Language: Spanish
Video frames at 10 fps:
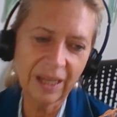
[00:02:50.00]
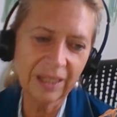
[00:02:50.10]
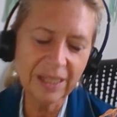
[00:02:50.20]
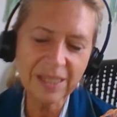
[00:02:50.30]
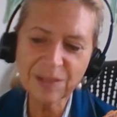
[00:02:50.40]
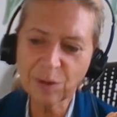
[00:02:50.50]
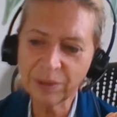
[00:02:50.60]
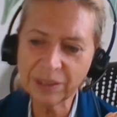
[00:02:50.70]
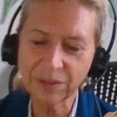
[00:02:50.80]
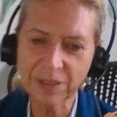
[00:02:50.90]
en este
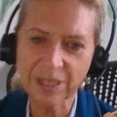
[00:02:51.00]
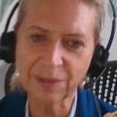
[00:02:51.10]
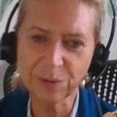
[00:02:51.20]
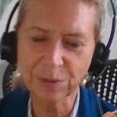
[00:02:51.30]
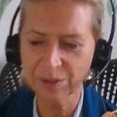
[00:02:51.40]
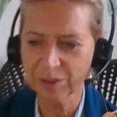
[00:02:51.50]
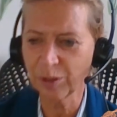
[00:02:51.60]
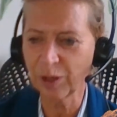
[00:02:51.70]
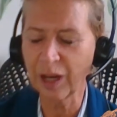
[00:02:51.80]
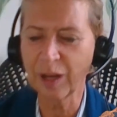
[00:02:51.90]
momento estamos,
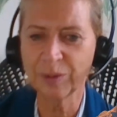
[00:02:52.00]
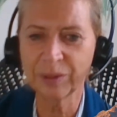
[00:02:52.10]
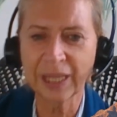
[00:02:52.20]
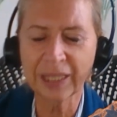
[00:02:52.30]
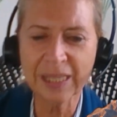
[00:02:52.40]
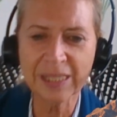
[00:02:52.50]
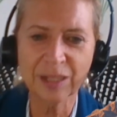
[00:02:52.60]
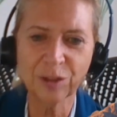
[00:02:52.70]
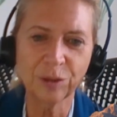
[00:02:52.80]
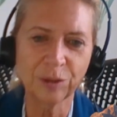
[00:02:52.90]
la, montaña
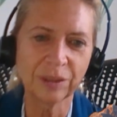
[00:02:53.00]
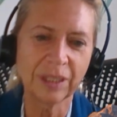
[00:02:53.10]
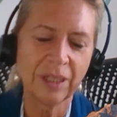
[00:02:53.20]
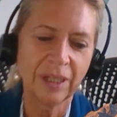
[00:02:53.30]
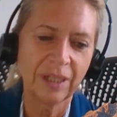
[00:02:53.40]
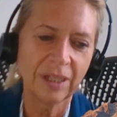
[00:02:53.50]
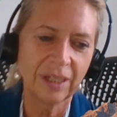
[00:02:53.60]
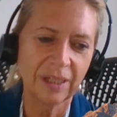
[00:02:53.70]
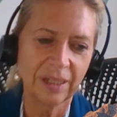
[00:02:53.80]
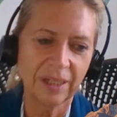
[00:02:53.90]
están con,
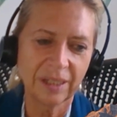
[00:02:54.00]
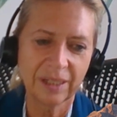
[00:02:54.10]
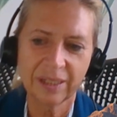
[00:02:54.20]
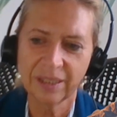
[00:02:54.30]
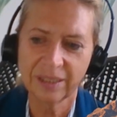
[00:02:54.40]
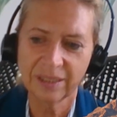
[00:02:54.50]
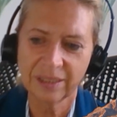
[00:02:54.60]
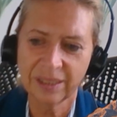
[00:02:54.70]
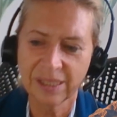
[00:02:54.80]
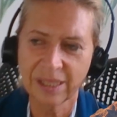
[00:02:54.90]

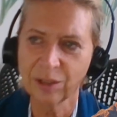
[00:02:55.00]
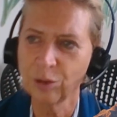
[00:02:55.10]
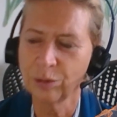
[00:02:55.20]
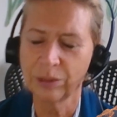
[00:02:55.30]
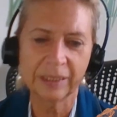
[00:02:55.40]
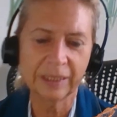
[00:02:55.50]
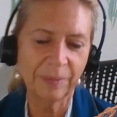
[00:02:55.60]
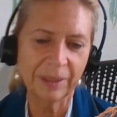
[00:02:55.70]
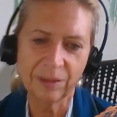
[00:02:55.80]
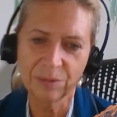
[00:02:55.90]
eh, están con el
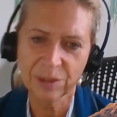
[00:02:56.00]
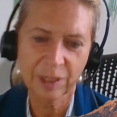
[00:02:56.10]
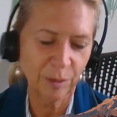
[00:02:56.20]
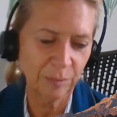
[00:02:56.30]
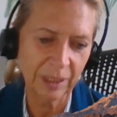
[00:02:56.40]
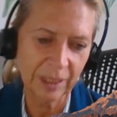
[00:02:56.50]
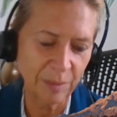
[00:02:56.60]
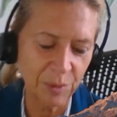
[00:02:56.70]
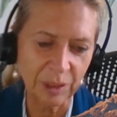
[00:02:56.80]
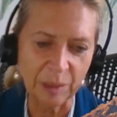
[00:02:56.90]
tema del
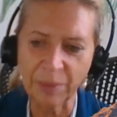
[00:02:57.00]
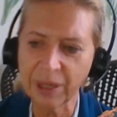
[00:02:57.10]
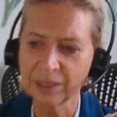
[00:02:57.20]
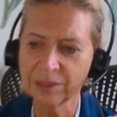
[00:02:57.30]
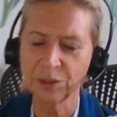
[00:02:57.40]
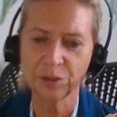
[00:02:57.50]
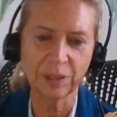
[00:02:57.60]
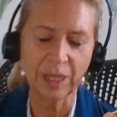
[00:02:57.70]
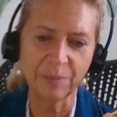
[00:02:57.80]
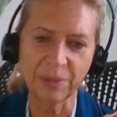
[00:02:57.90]
cambio
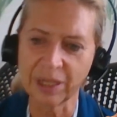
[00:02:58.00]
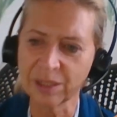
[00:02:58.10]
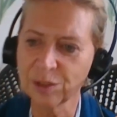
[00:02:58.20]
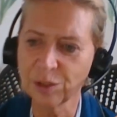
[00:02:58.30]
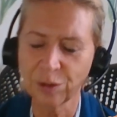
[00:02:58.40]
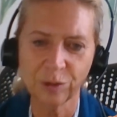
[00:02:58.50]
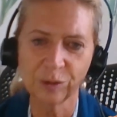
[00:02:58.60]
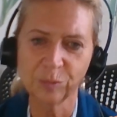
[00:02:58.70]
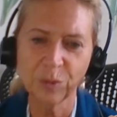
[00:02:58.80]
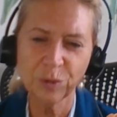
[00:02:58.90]
climático, de la
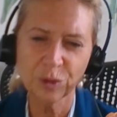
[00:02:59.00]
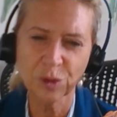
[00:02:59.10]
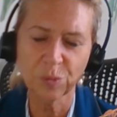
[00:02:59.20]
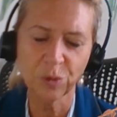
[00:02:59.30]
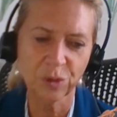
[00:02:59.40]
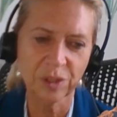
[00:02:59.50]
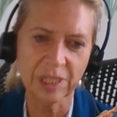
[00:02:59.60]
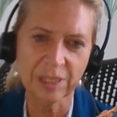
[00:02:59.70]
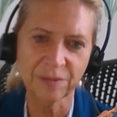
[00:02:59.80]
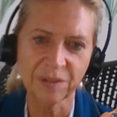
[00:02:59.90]
inmigración, muchos, muchos
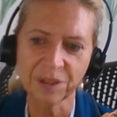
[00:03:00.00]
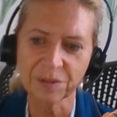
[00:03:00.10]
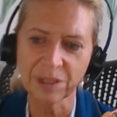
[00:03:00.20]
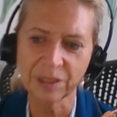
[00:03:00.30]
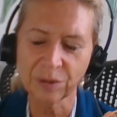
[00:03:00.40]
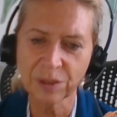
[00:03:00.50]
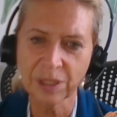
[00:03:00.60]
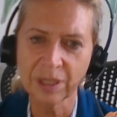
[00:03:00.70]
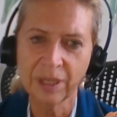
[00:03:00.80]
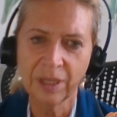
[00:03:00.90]
desafíos. Entonces,